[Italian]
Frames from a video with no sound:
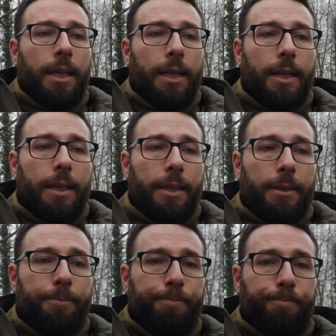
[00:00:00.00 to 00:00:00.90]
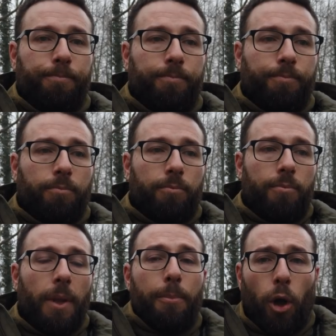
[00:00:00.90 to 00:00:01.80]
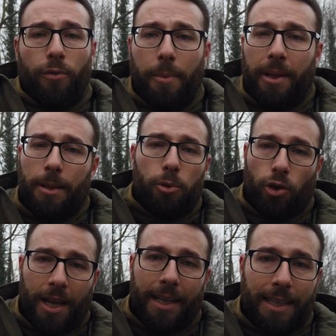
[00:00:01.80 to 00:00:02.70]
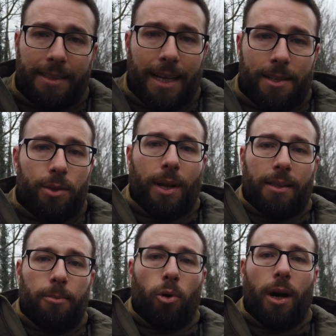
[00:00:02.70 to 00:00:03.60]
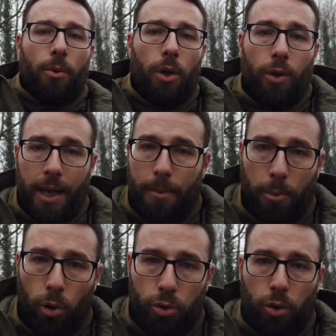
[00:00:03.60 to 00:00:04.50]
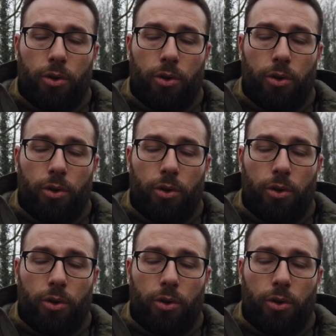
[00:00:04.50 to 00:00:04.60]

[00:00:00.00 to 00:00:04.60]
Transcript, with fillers: Ehm, poi ovviamente bisogna anche adattarsi un attimo a quello che è il posto.